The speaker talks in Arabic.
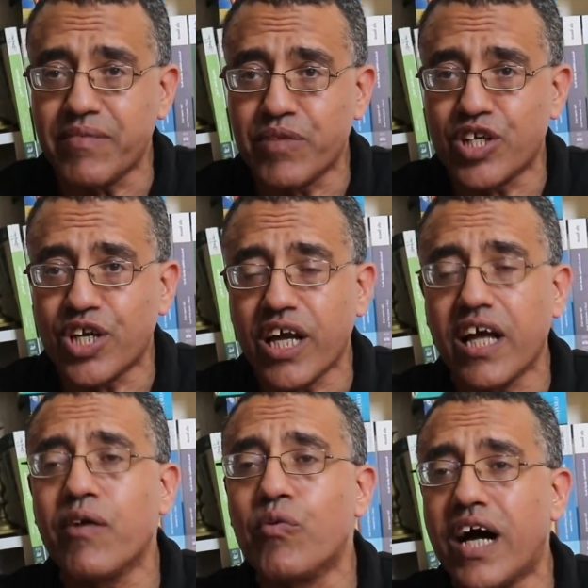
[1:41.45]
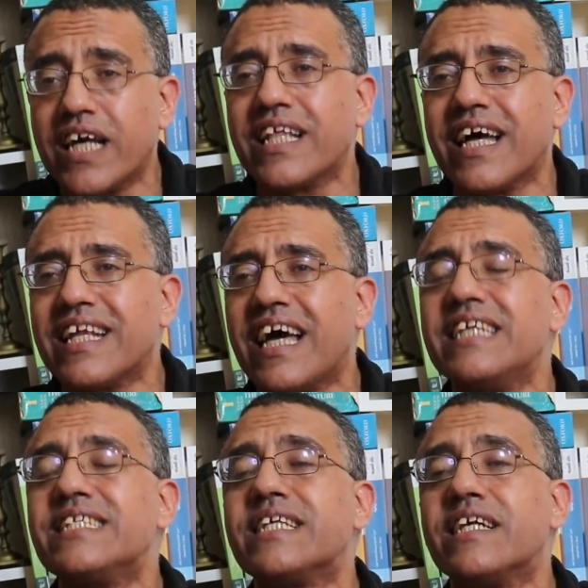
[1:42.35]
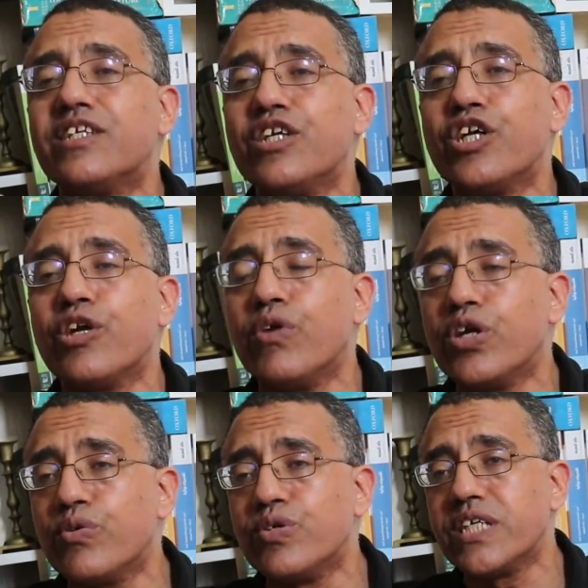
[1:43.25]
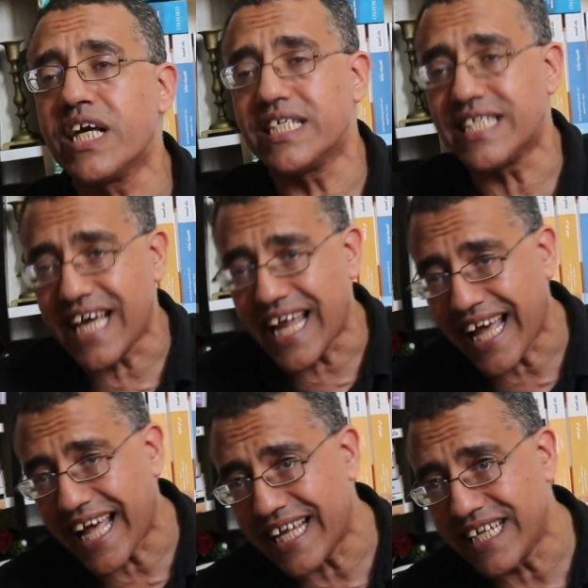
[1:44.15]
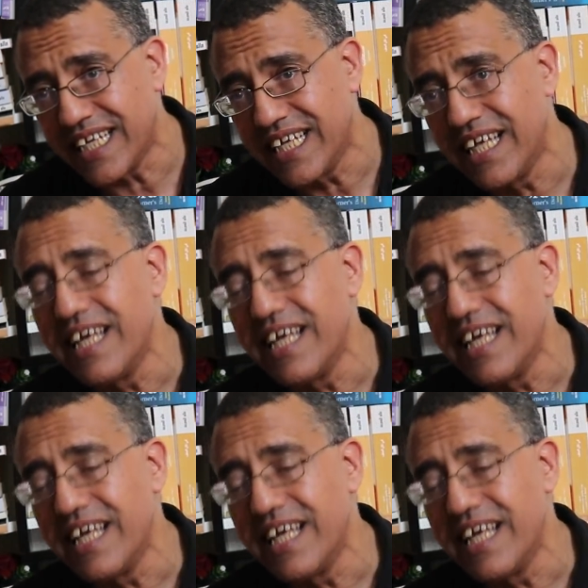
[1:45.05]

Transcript: من جهة وأيضا الاستراتيجي والجيوسياسي الحالي